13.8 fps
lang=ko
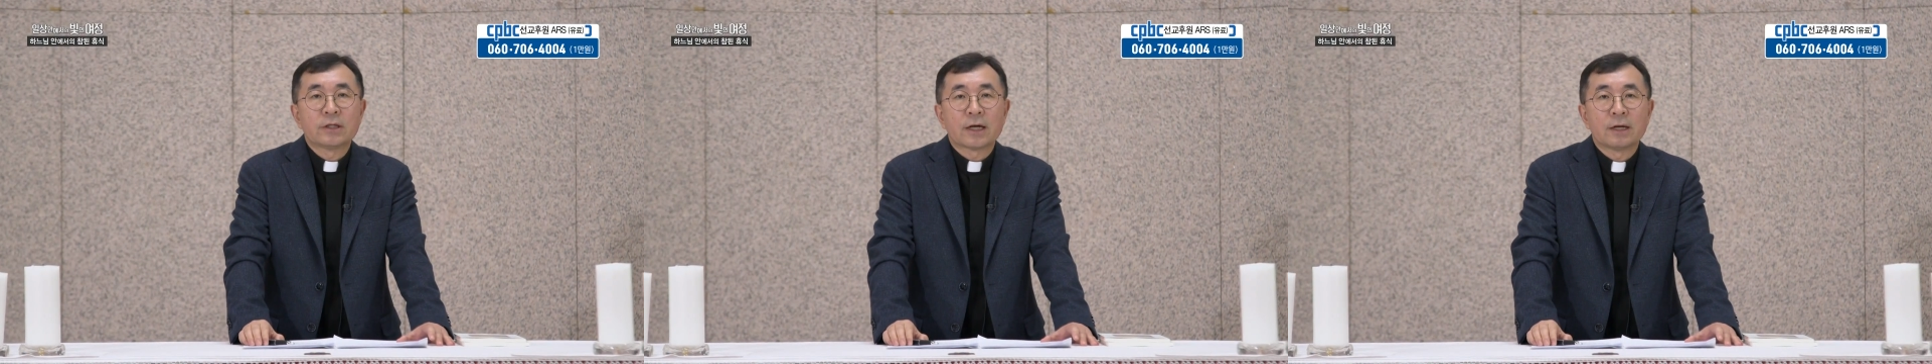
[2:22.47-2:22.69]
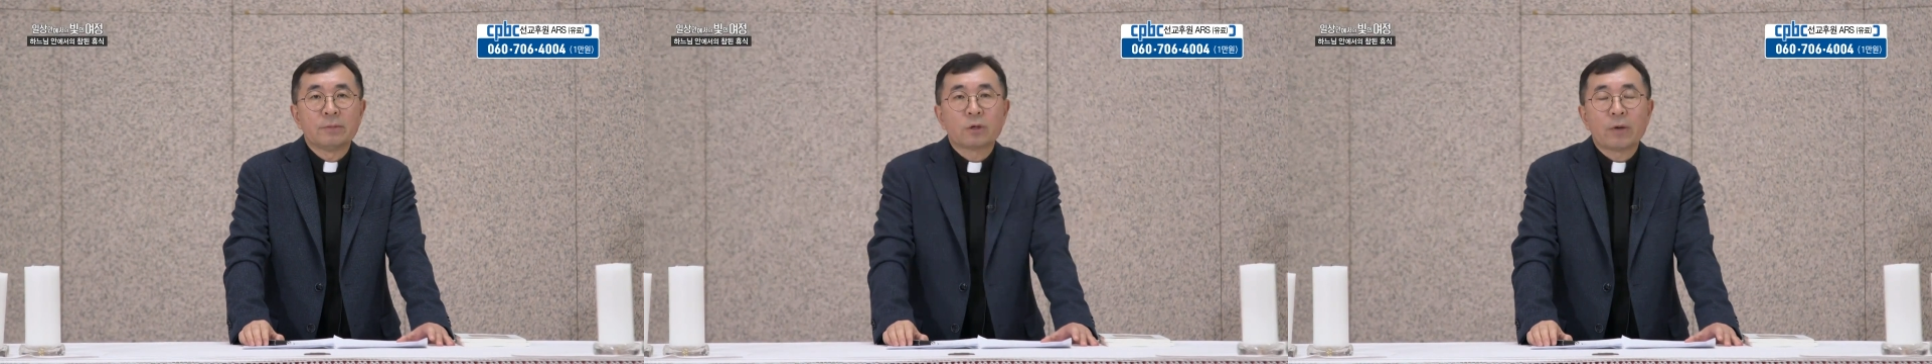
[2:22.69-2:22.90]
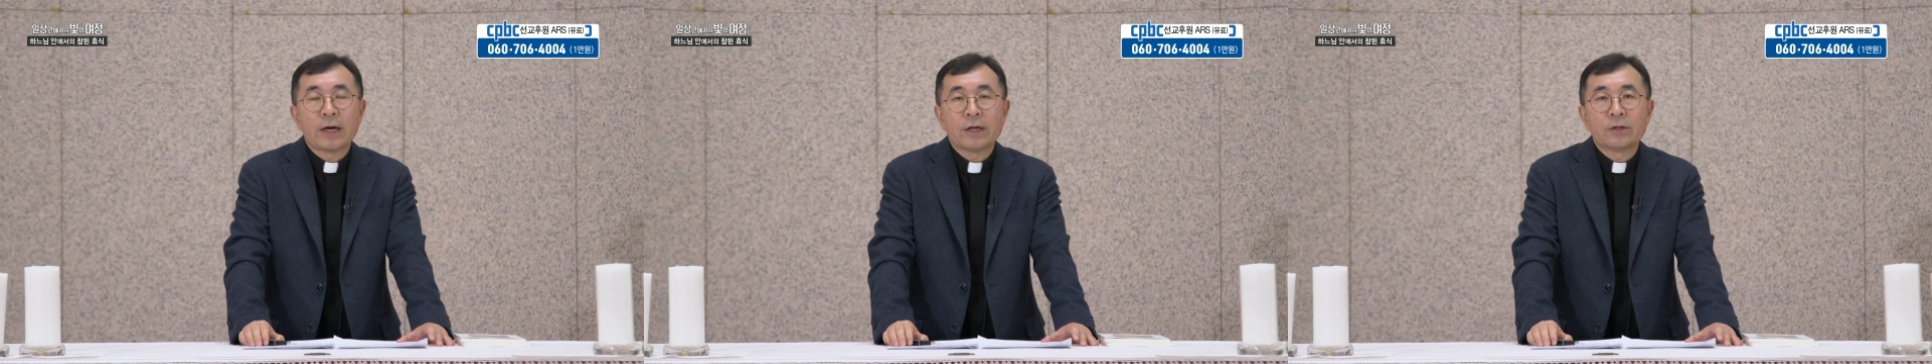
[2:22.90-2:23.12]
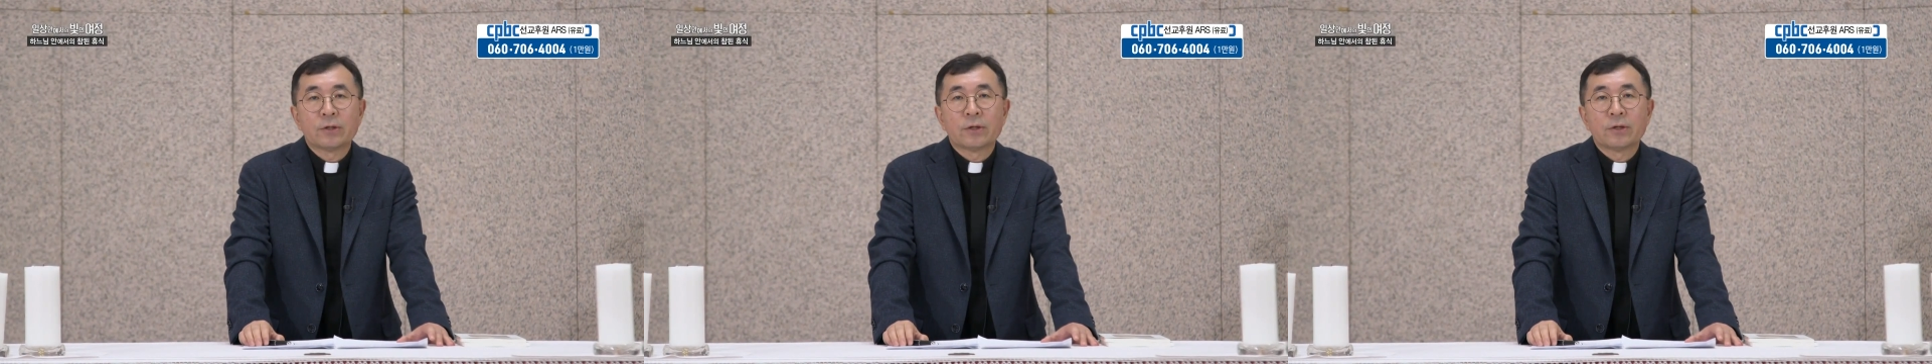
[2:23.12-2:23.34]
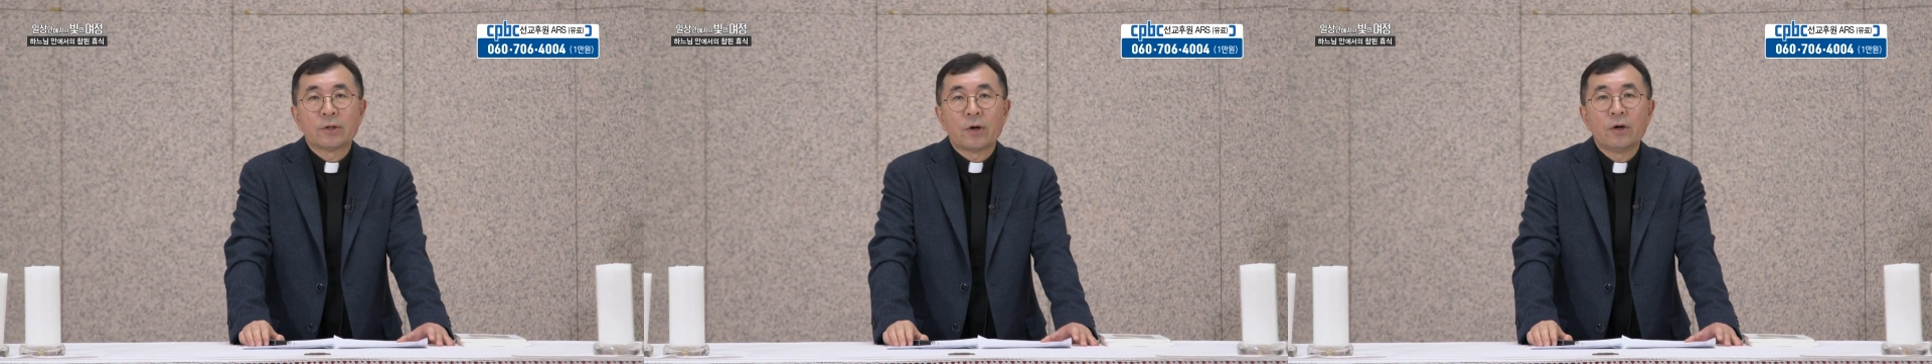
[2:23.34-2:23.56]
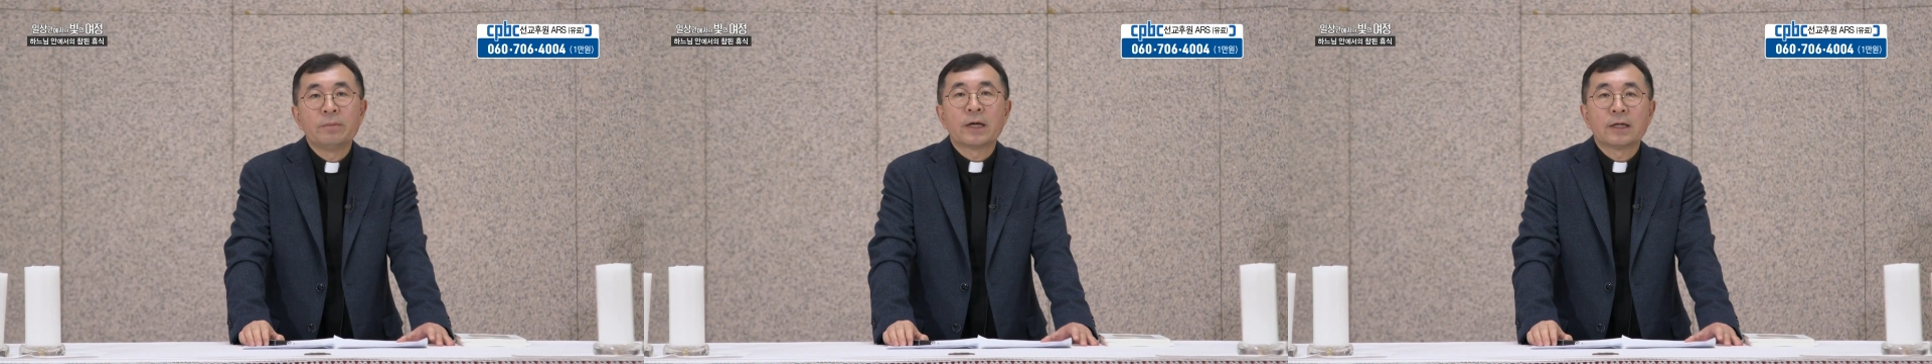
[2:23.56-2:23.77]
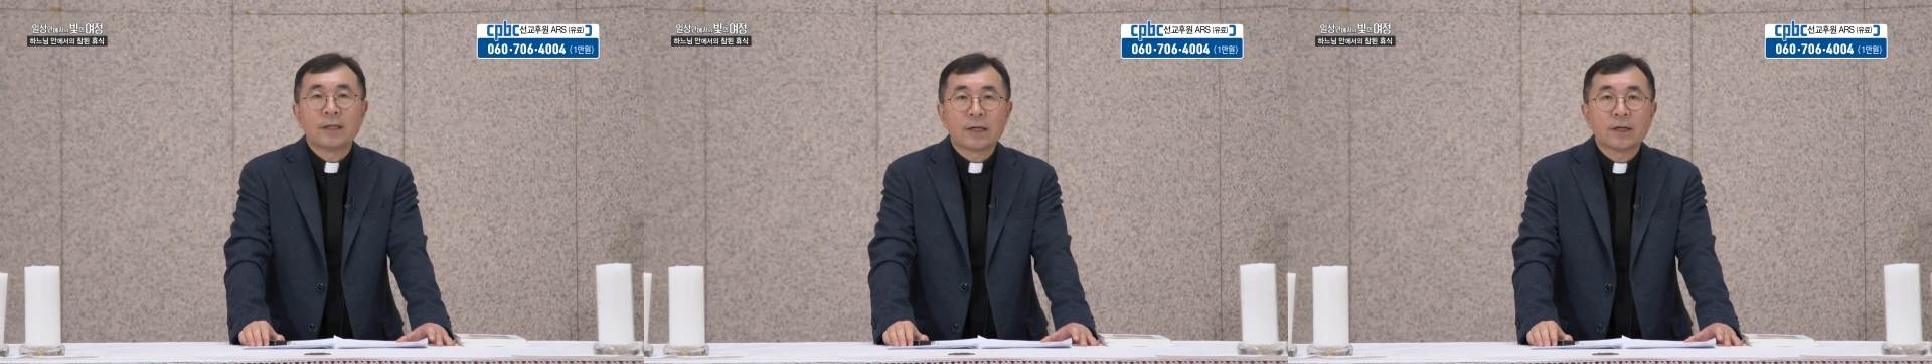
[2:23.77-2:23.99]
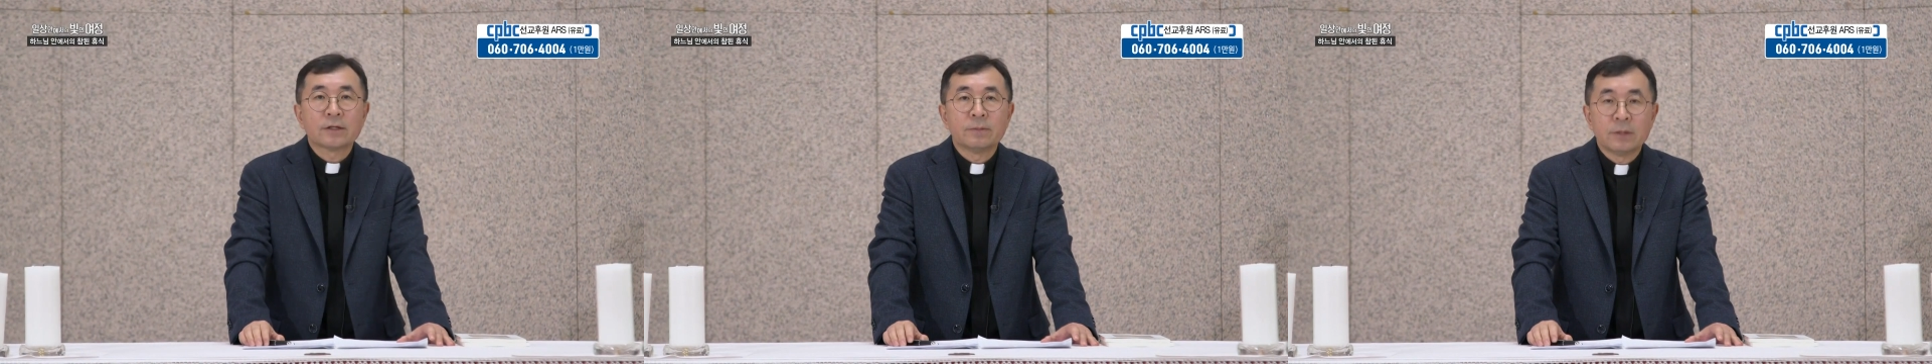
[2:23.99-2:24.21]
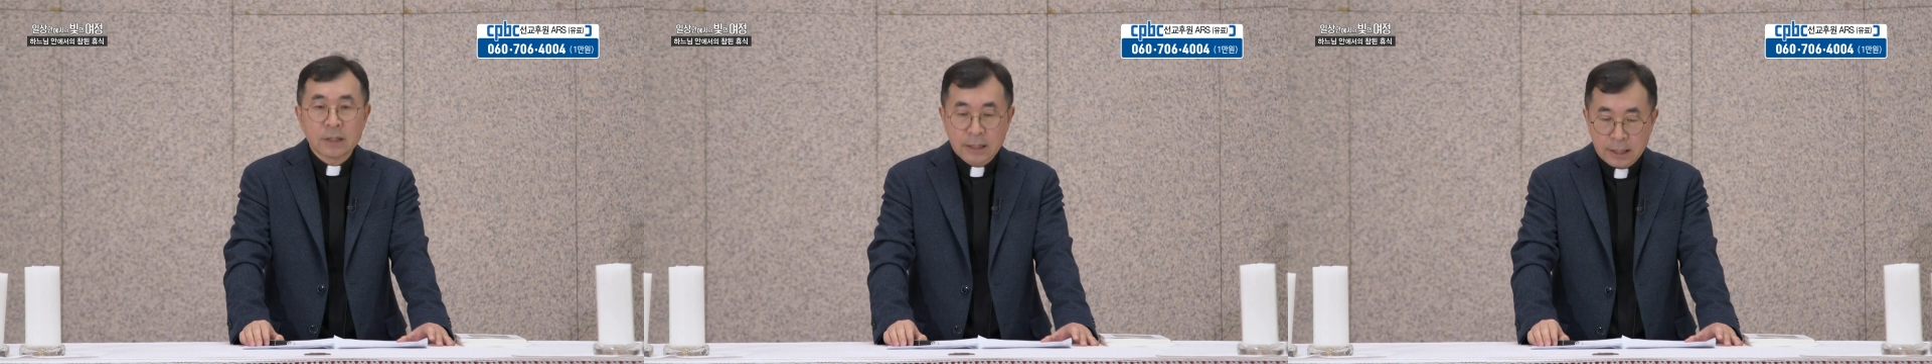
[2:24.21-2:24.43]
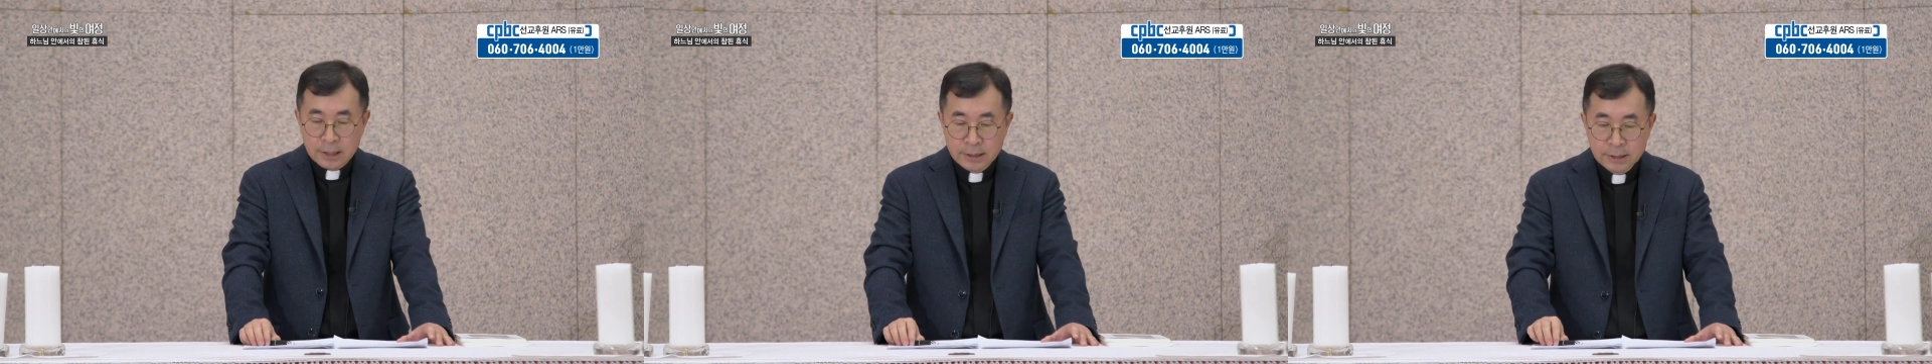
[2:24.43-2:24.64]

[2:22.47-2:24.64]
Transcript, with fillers: 사람이 과연 얼마나 되겠습니까?